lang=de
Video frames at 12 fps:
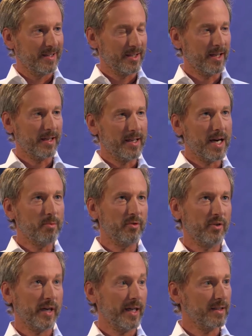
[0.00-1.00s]
Ja, der Name
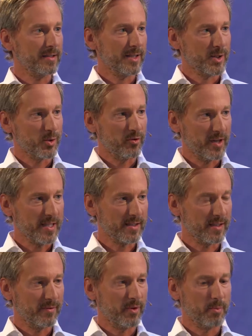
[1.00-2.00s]
verrät es ja schon fast.